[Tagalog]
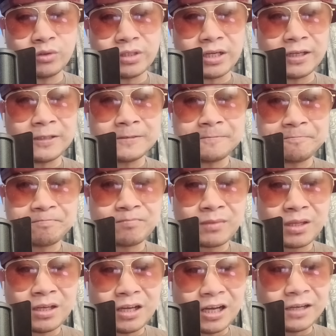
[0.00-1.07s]
daw niya
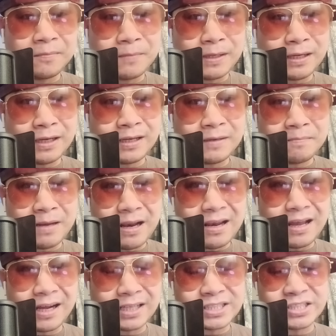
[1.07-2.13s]
ang mga
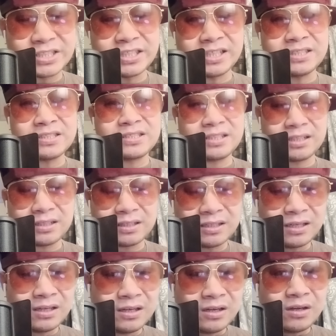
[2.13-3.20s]
malalakas dyan sa
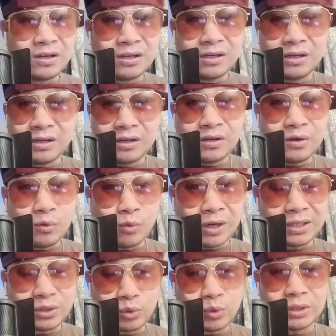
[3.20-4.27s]

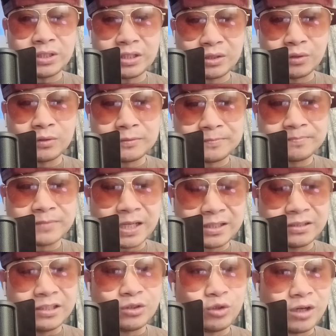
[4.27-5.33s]
122. At
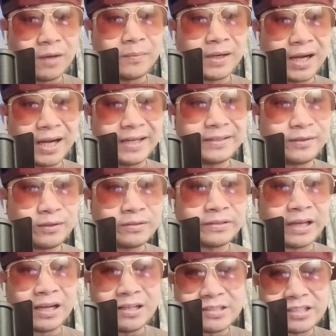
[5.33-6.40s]
dito nga mga idol
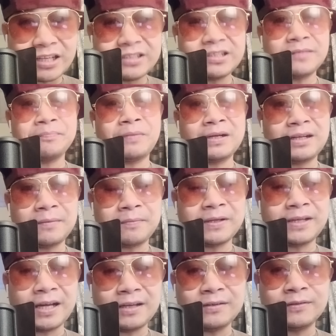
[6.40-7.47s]
dahil sa kanyang
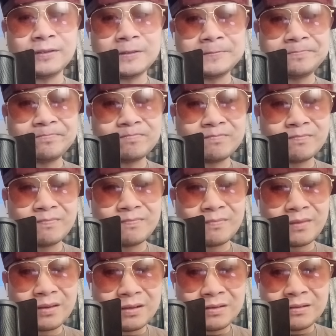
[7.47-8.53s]
pagkapanalo
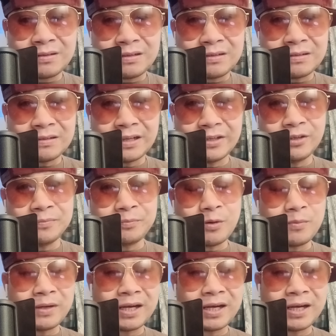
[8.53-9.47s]
ngayon po